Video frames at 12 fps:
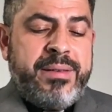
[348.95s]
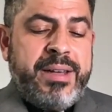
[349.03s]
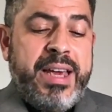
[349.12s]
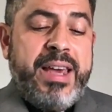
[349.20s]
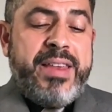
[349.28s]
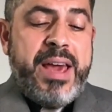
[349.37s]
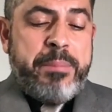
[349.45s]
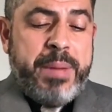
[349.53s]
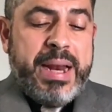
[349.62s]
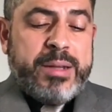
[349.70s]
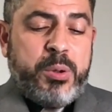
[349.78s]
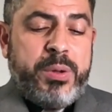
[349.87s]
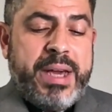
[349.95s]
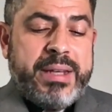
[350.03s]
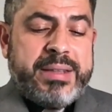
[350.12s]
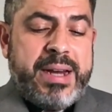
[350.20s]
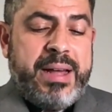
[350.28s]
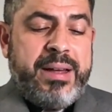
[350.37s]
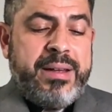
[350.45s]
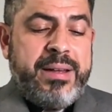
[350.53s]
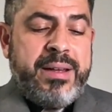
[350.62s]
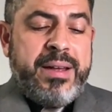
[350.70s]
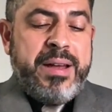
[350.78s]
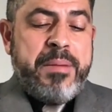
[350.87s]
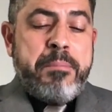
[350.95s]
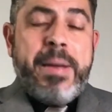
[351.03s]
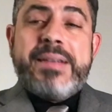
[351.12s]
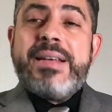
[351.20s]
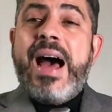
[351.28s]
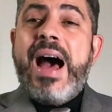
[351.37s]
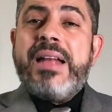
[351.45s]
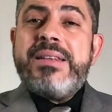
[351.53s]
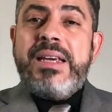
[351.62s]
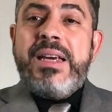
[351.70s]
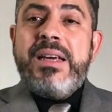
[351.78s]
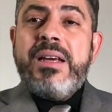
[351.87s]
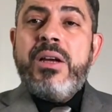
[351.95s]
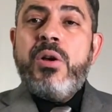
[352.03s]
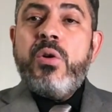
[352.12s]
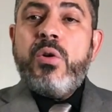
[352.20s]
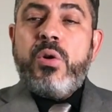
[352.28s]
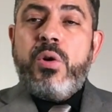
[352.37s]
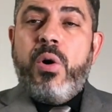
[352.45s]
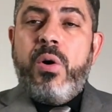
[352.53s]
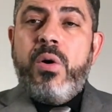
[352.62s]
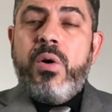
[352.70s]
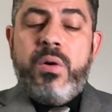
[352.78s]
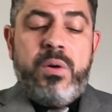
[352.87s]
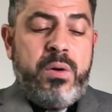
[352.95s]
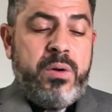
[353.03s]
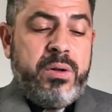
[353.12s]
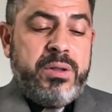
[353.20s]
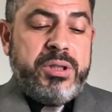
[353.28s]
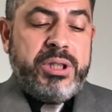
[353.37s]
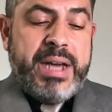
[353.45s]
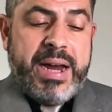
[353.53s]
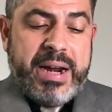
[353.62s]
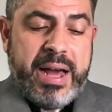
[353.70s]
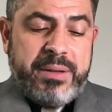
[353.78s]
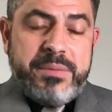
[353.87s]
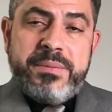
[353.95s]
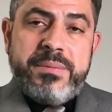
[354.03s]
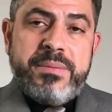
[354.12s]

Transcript: y diez mil a tu diestra, mas a ti no llegarán.